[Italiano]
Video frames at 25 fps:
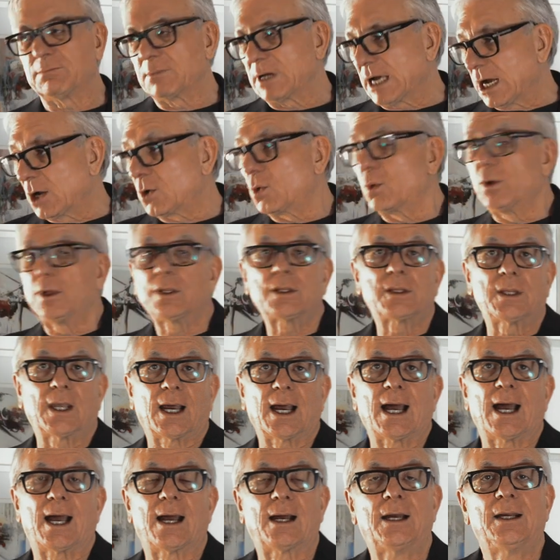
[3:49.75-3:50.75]

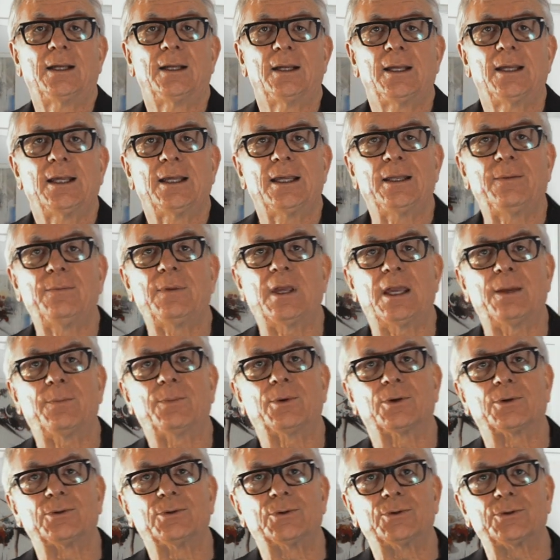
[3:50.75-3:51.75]
acquisterà i miei
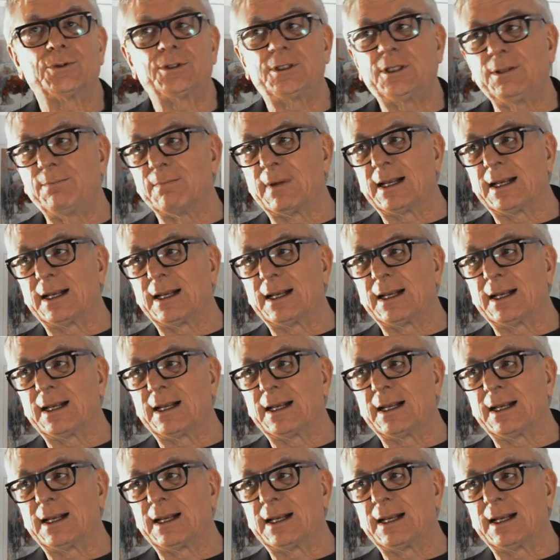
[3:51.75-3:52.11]
prodotti,